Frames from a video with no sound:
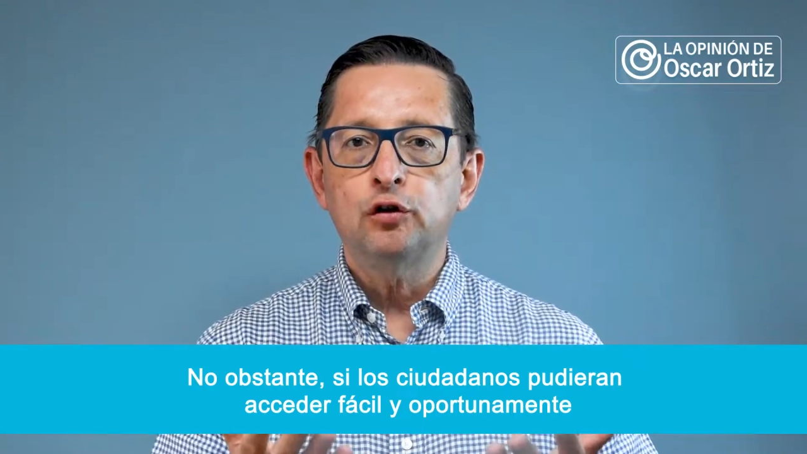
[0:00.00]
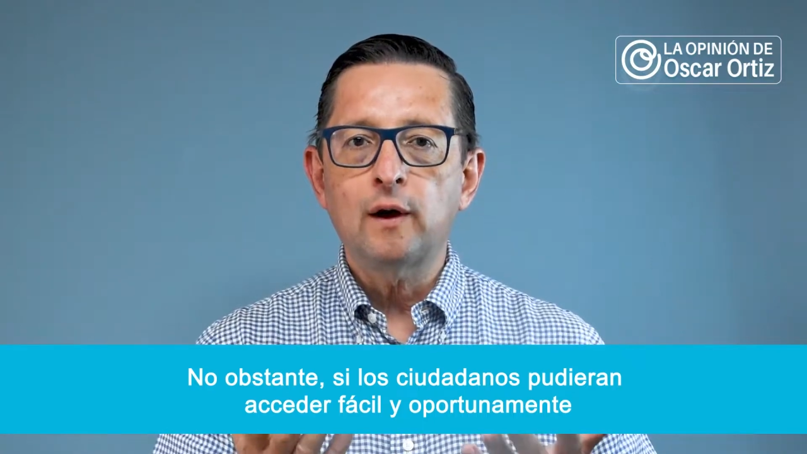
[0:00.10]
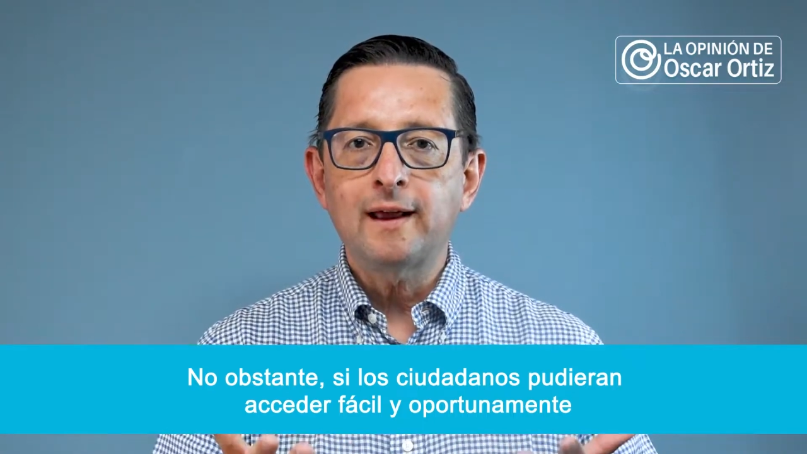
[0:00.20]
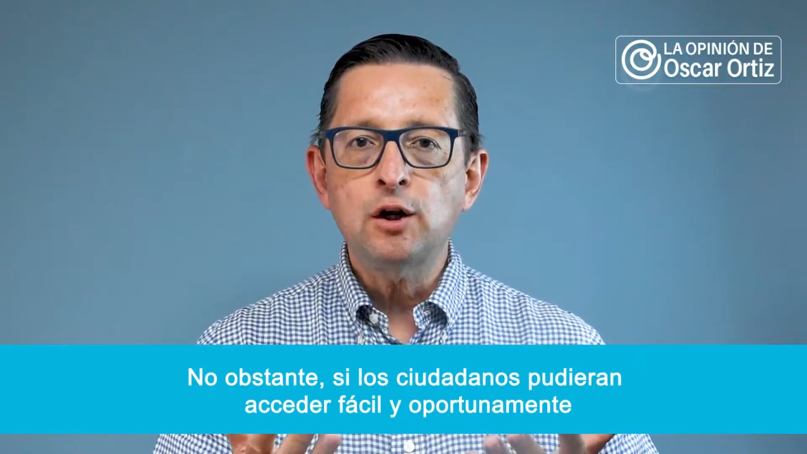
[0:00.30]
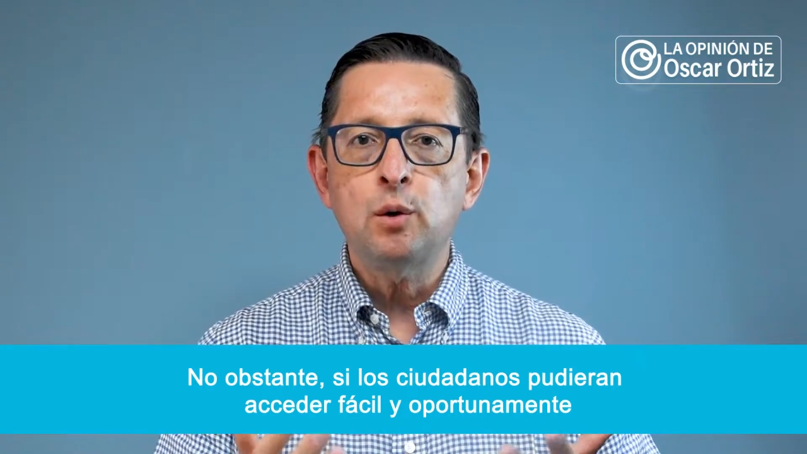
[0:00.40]

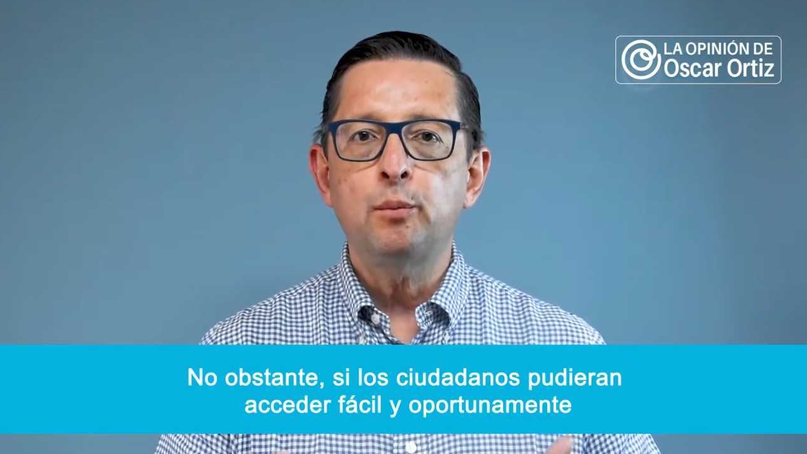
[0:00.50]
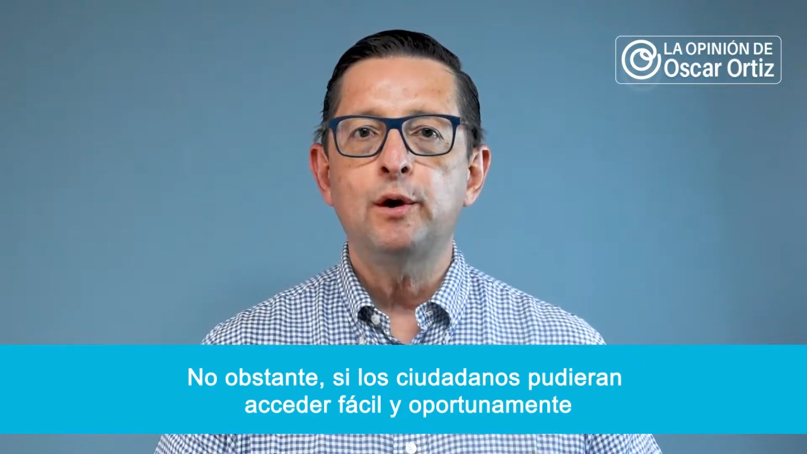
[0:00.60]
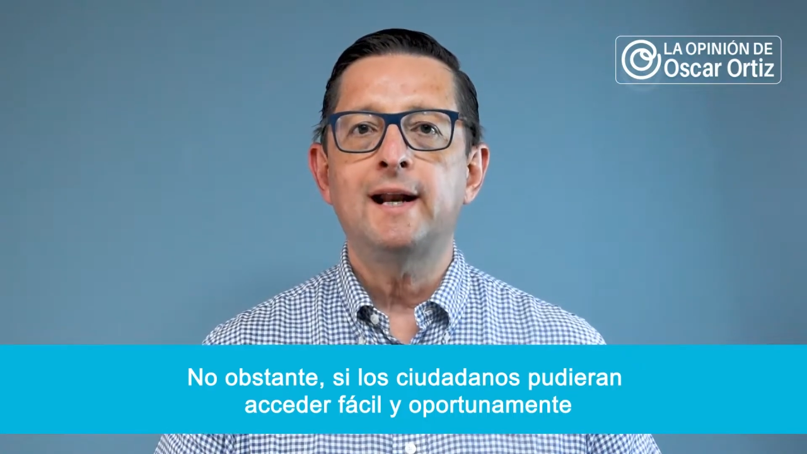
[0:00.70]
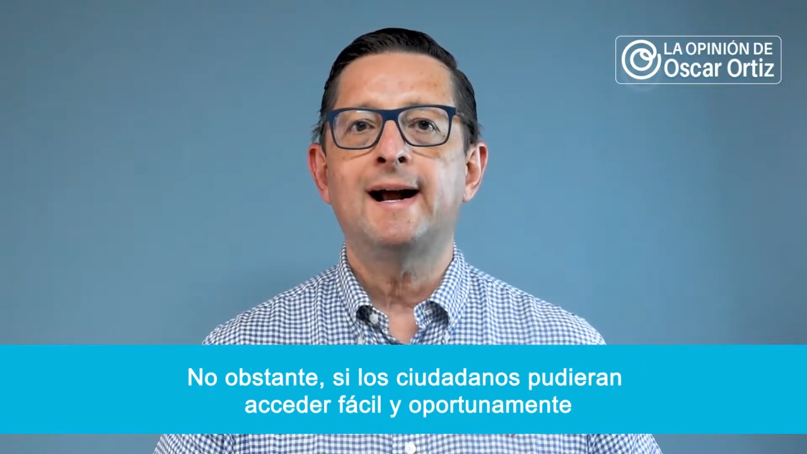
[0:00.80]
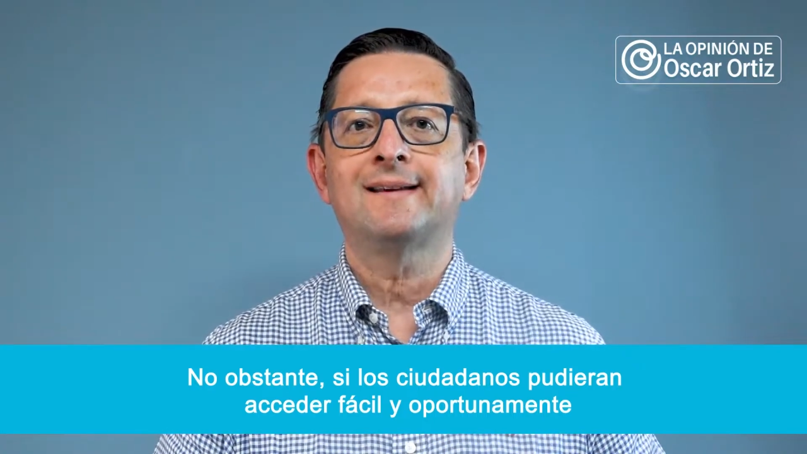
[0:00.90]
ciudadanos
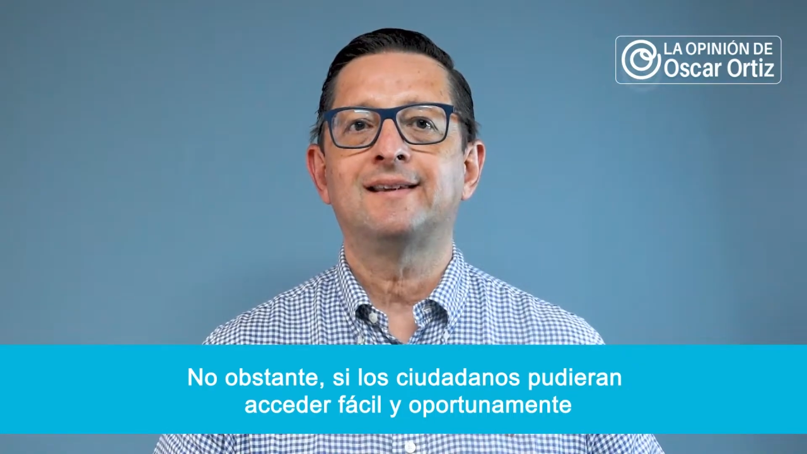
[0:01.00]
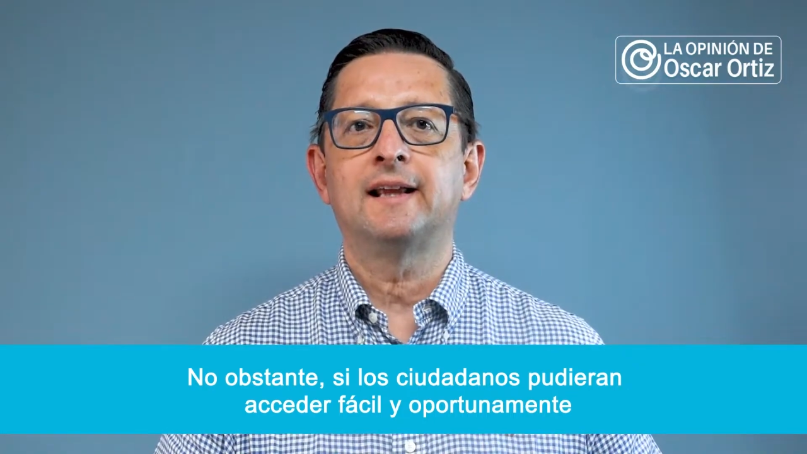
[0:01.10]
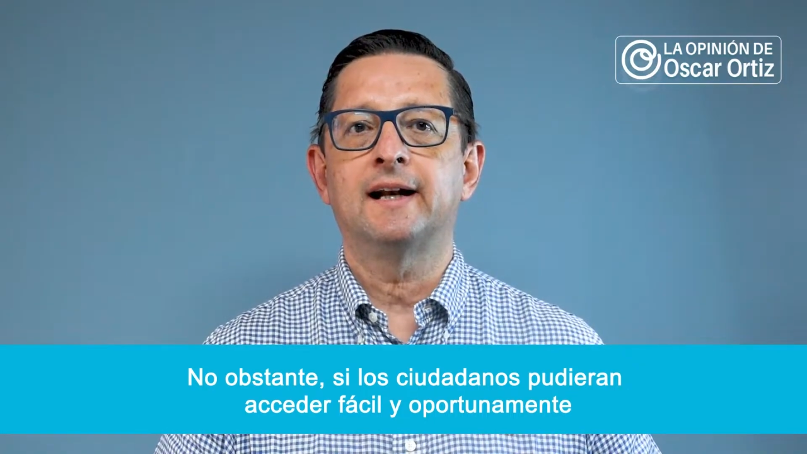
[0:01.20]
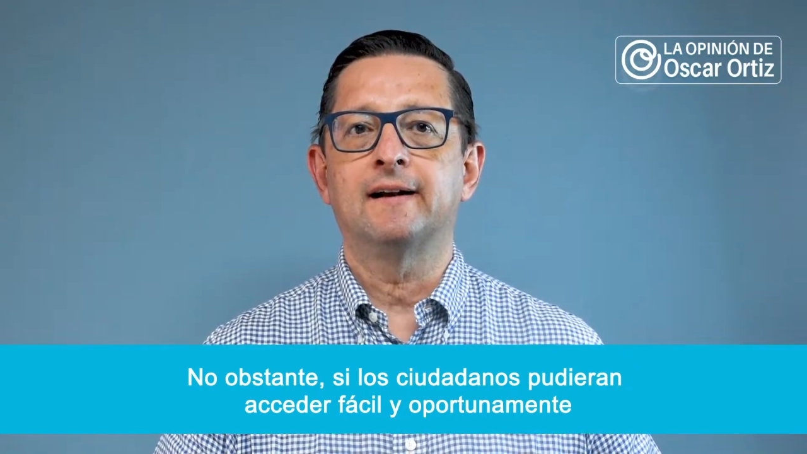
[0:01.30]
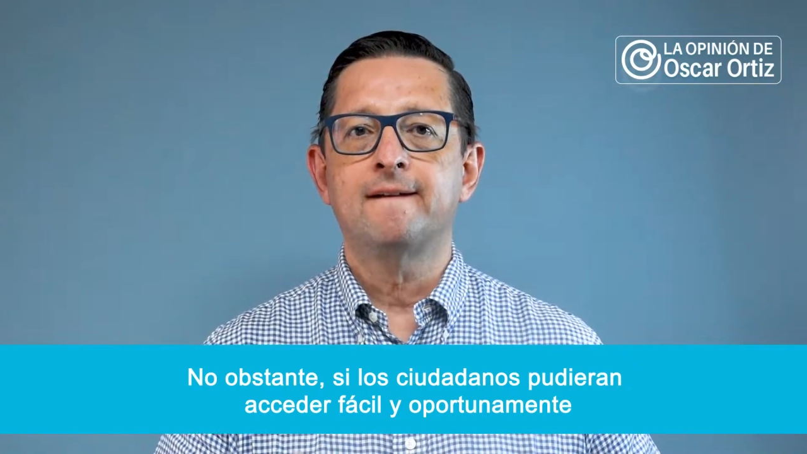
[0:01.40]
pudieran
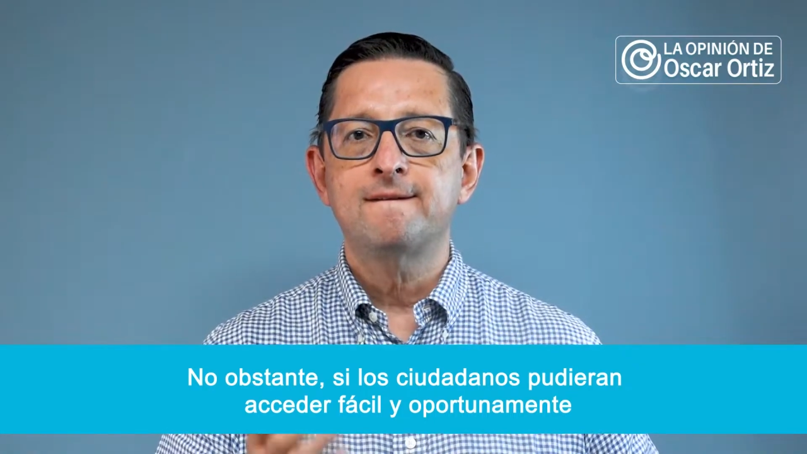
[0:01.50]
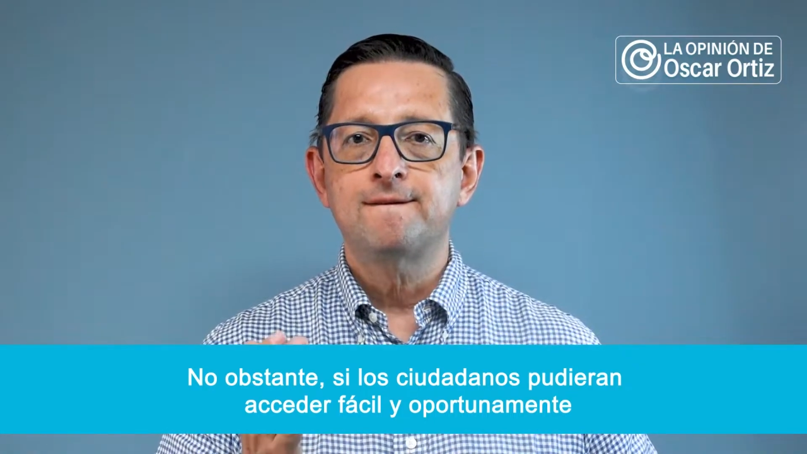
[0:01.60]
acceder